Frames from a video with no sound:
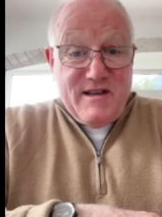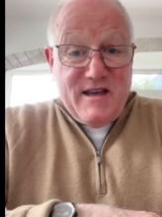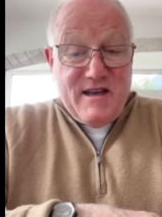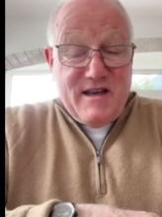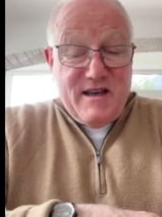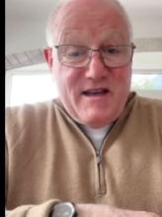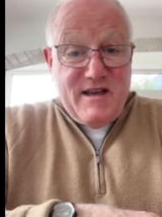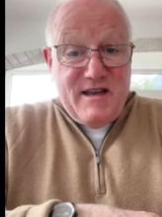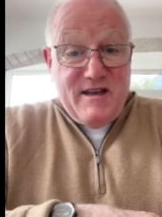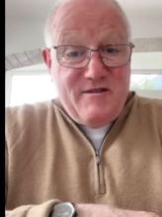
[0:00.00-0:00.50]

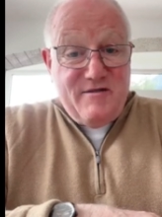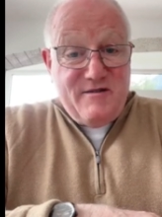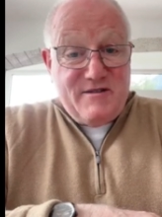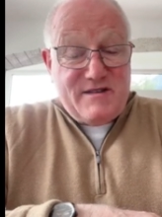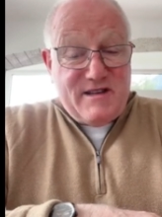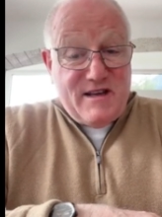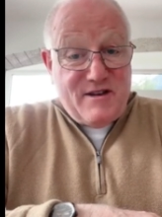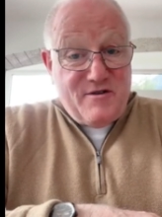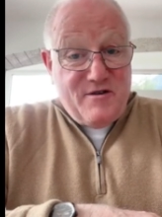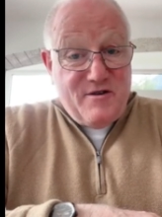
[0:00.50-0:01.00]
Et le
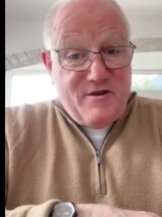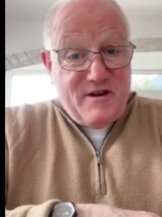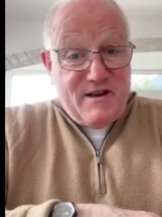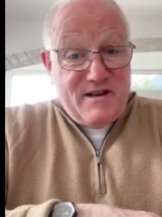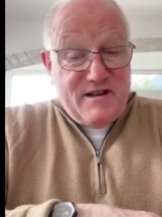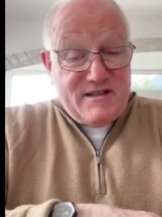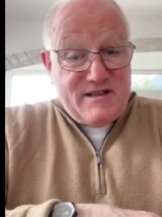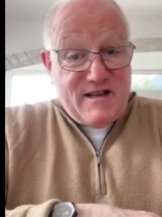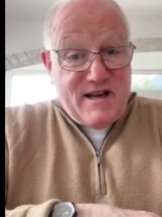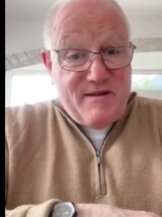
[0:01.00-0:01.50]
Seigneur
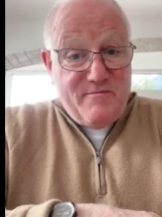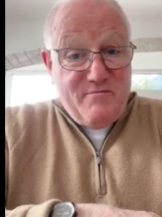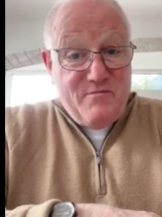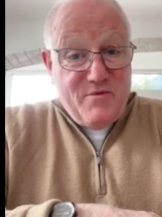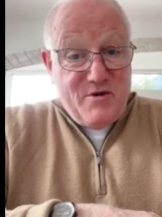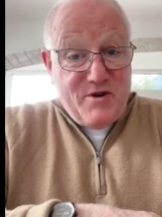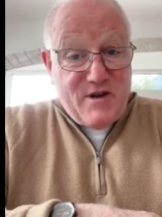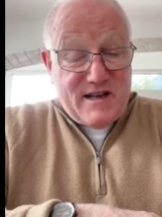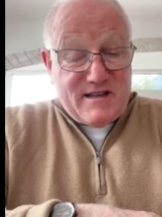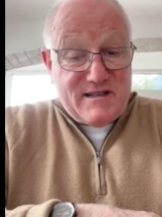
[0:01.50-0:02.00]
les a
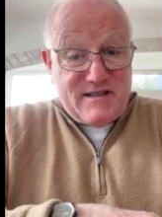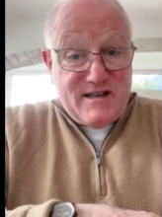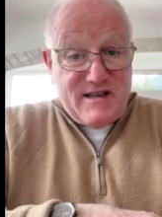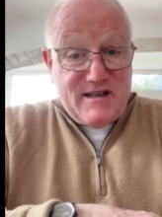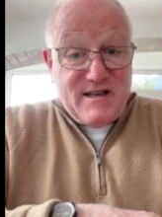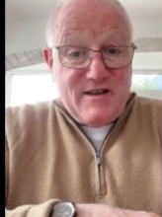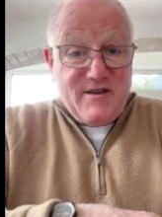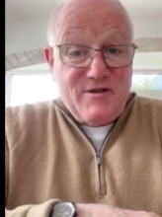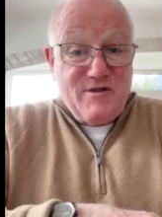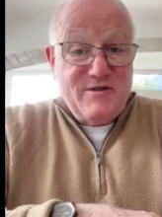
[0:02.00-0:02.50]

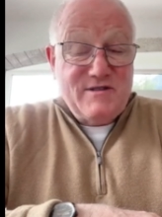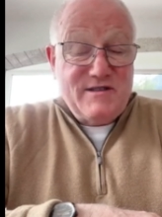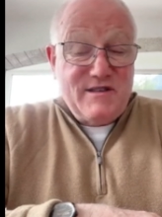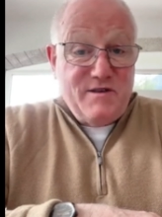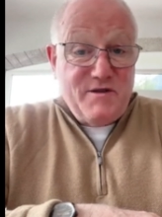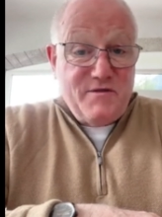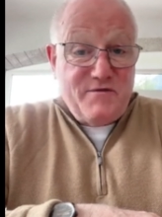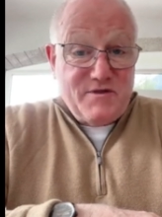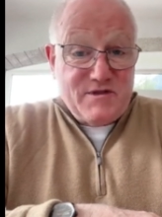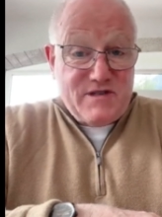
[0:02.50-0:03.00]
menacés, que
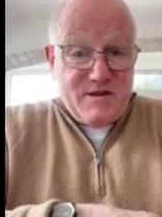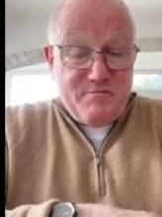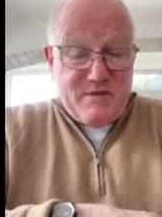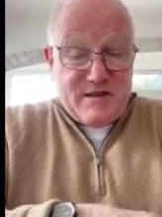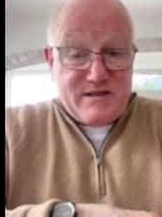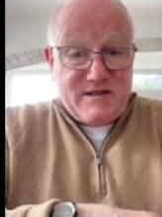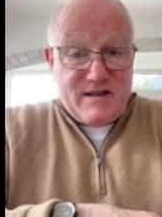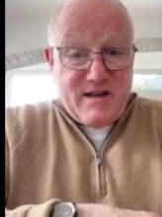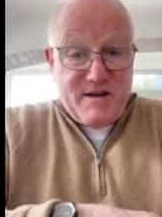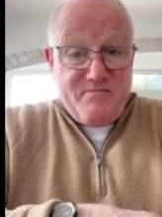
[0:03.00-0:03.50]
s'ils ne faisaient
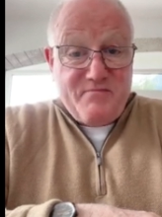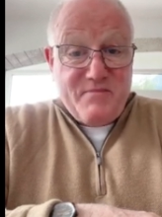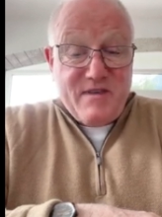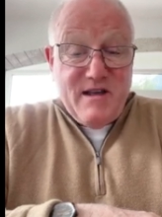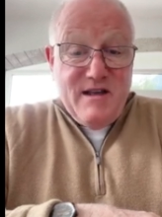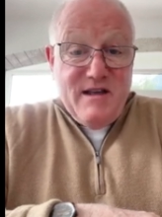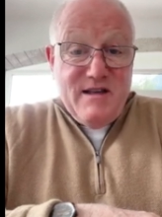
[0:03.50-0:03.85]
pas ça,